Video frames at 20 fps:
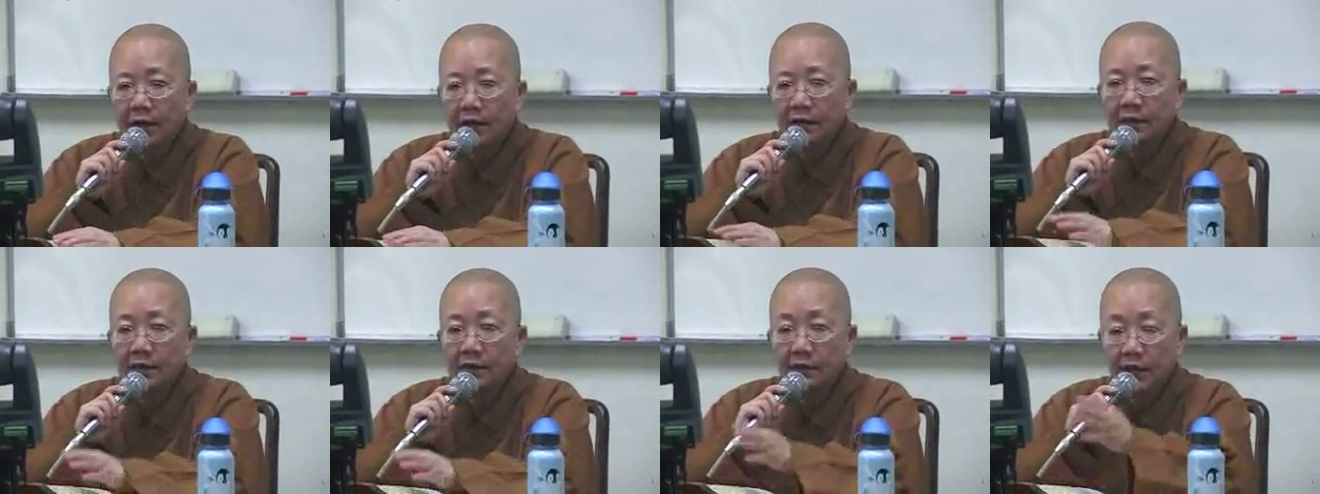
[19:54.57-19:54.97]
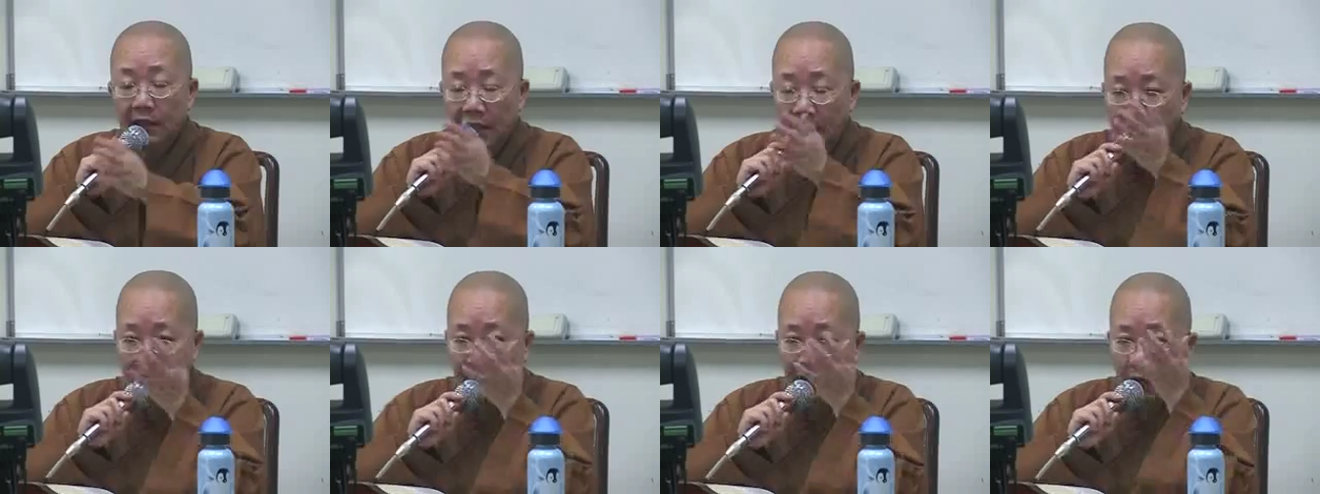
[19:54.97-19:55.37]
因为
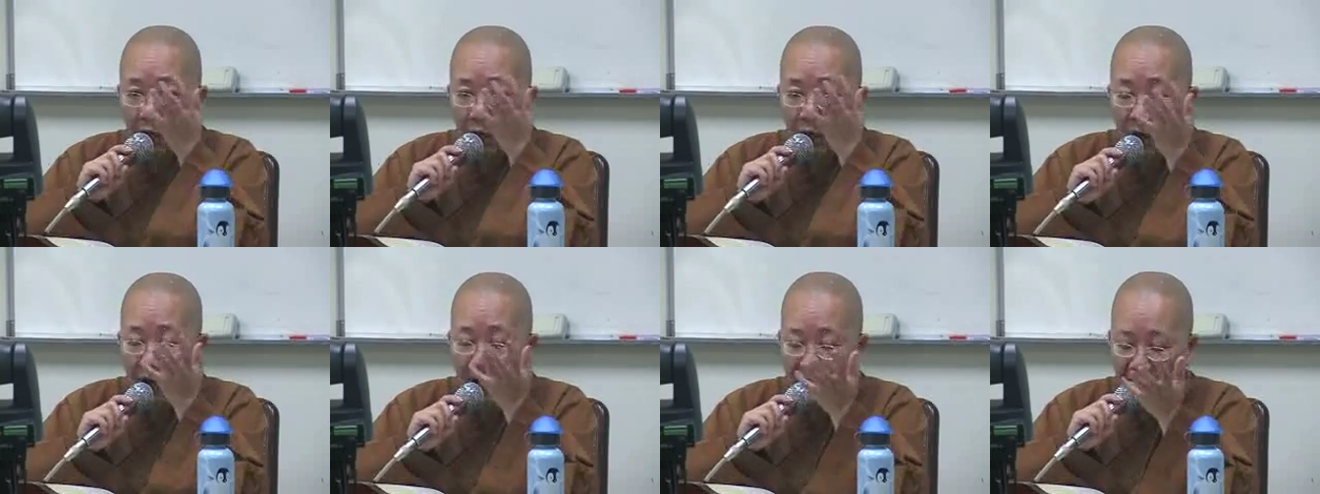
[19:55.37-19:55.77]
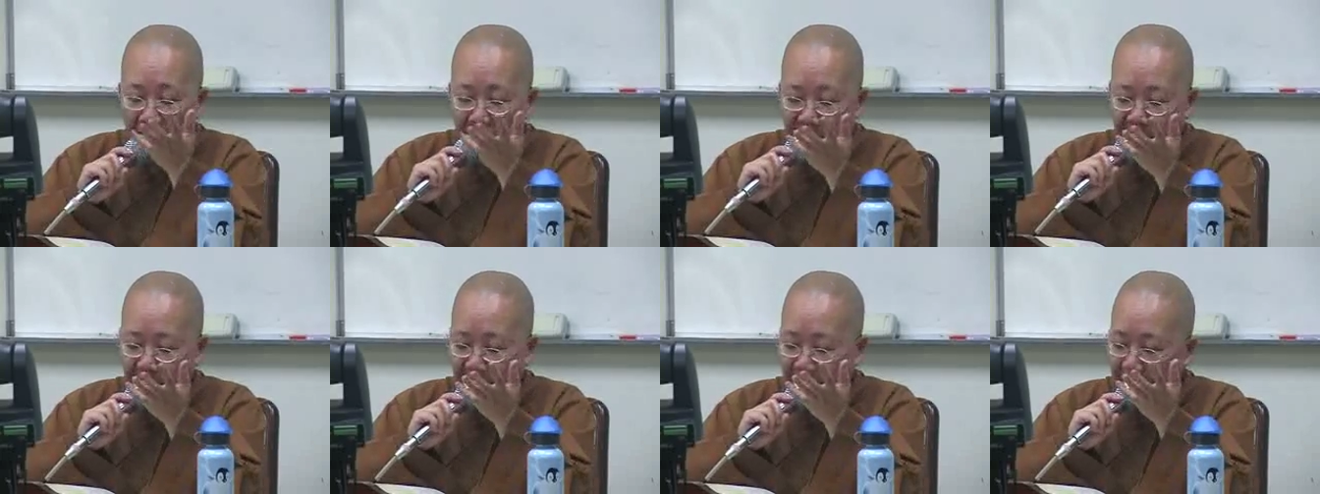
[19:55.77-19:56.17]
看到花的
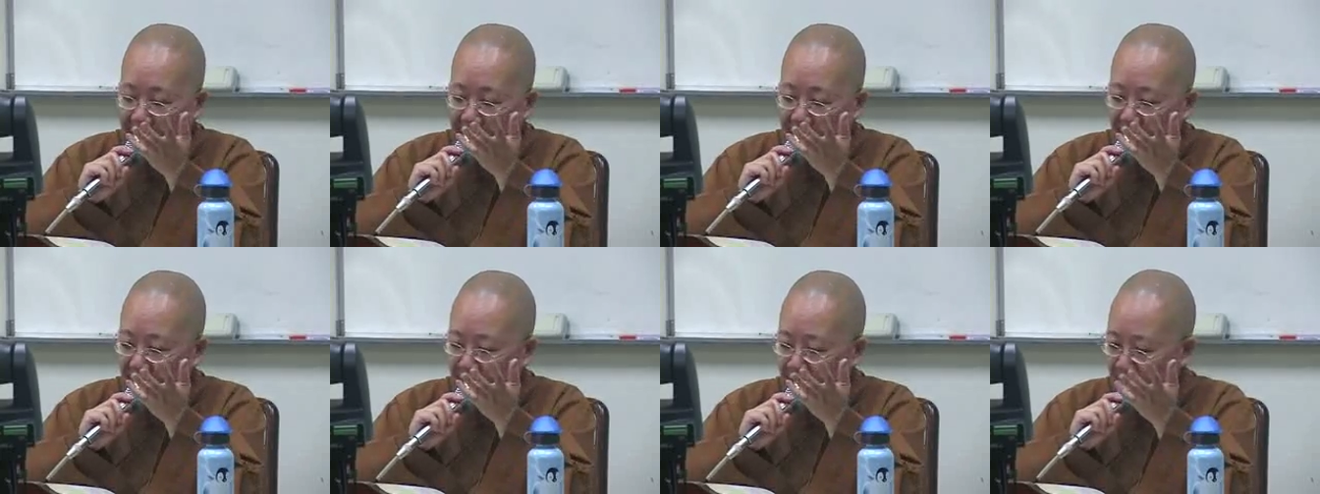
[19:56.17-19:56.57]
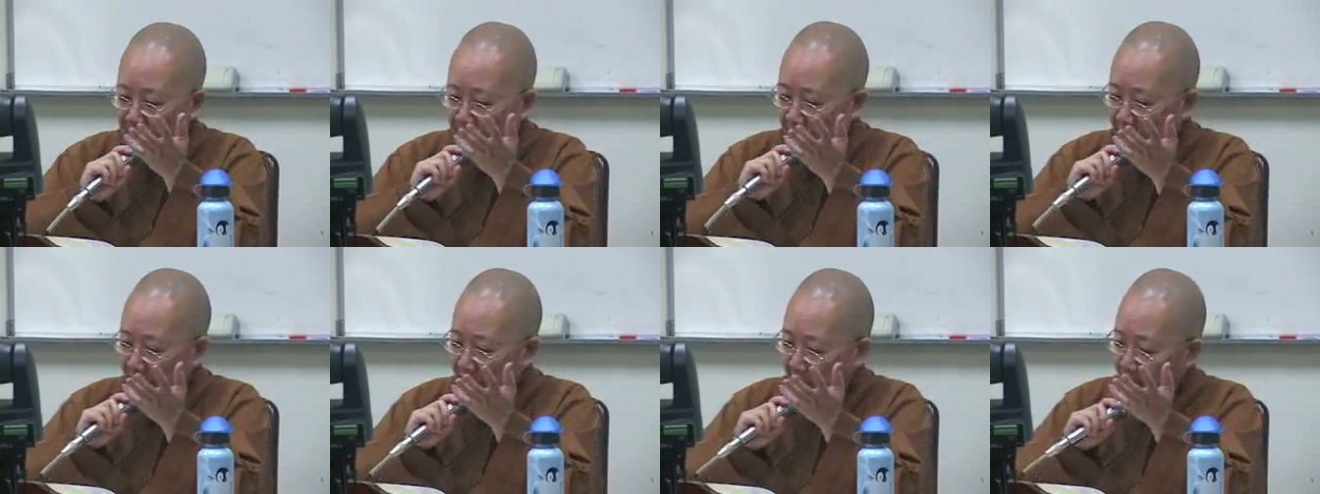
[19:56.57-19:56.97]
飘逝，
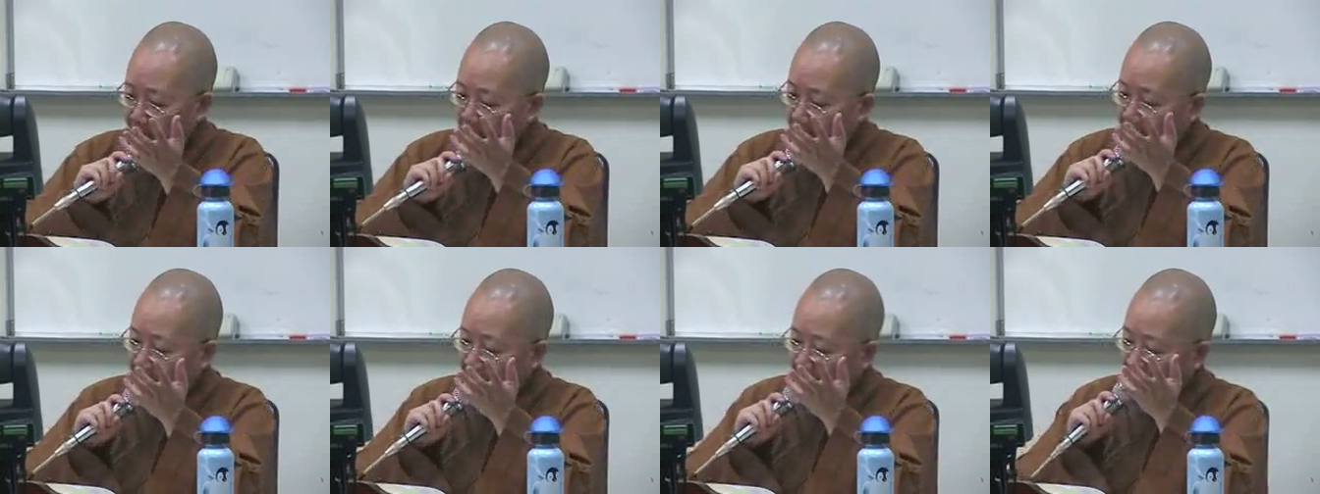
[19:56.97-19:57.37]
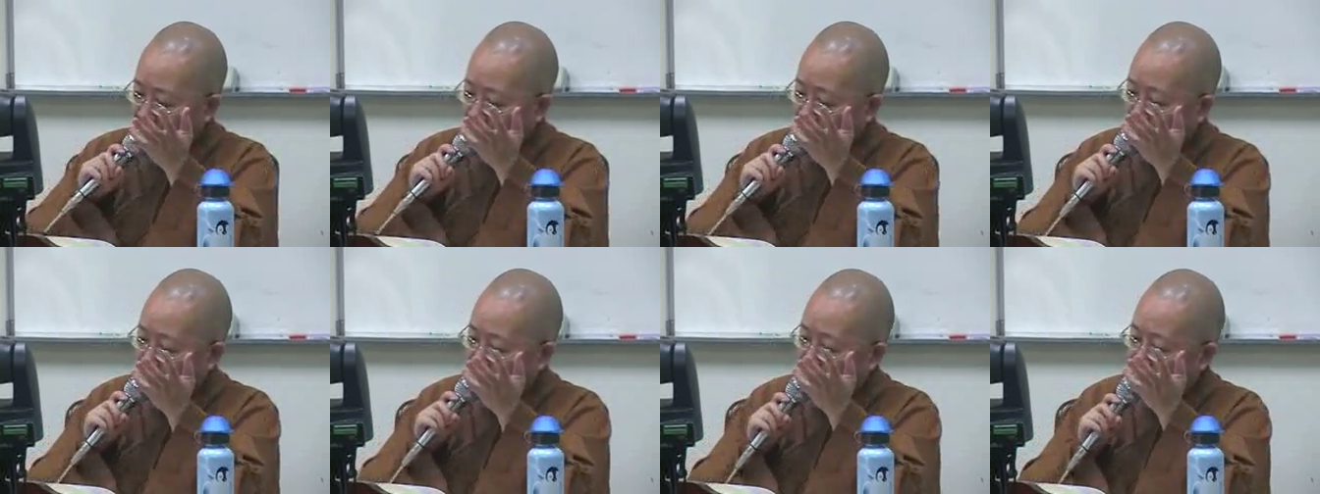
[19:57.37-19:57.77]
怎么
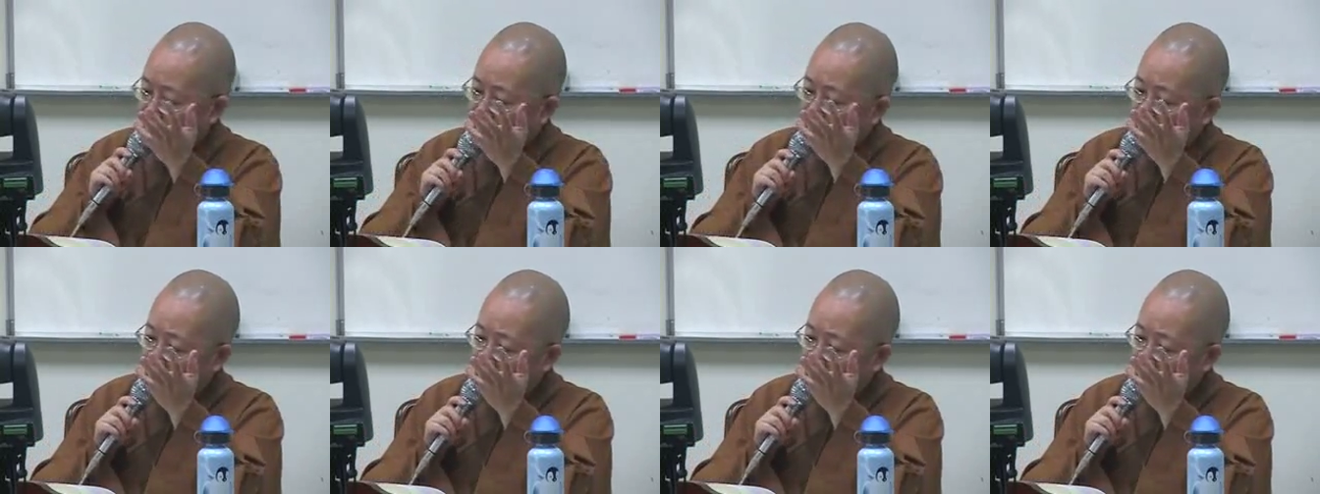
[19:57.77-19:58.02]
样啊？